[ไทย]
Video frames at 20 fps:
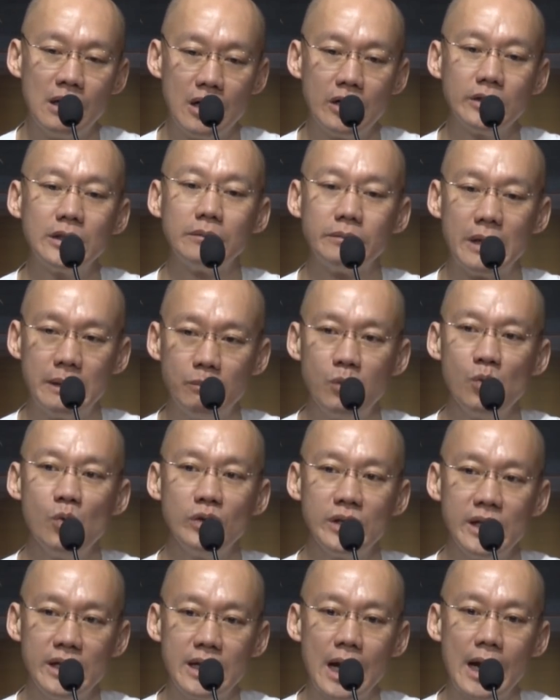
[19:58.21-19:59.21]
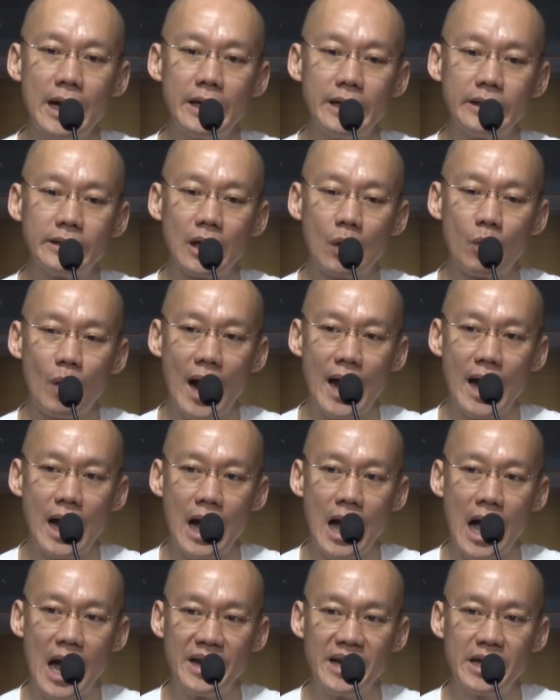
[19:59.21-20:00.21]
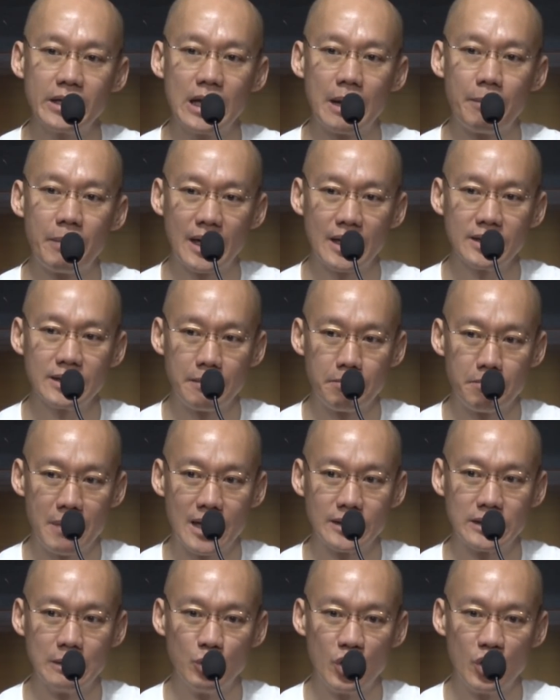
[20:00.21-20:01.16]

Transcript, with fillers: และจะเป็นผู้ที่ได้ถวายอาหารให้กับพระสัมมา